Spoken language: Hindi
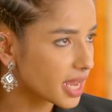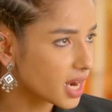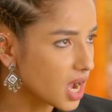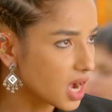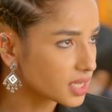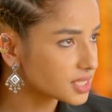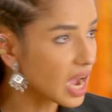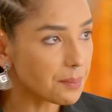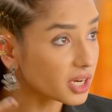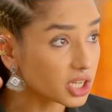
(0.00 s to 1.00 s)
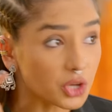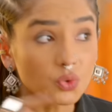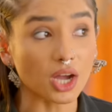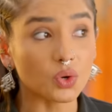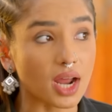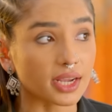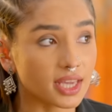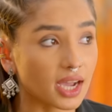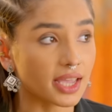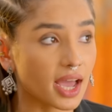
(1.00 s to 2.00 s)
है ना जहाँ पर करुणा को
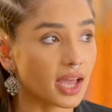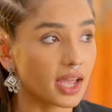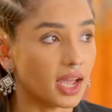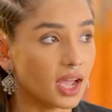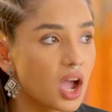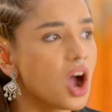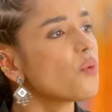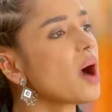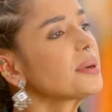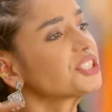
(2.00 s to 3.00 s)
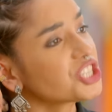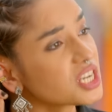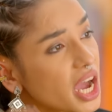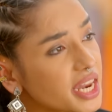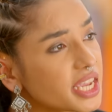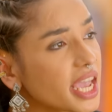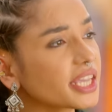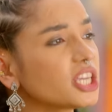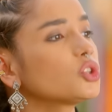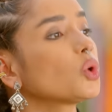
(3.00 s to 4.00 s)
रखा गया है वहां पर चिंगारी
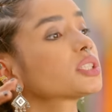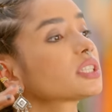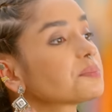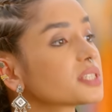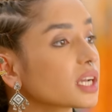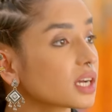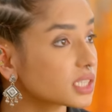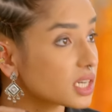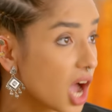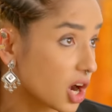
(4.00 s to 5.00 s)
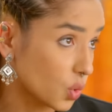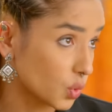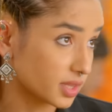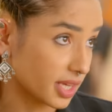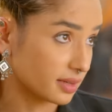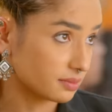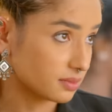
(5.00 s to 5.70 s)
गैंग की दो सबसे खतरनाक औरतें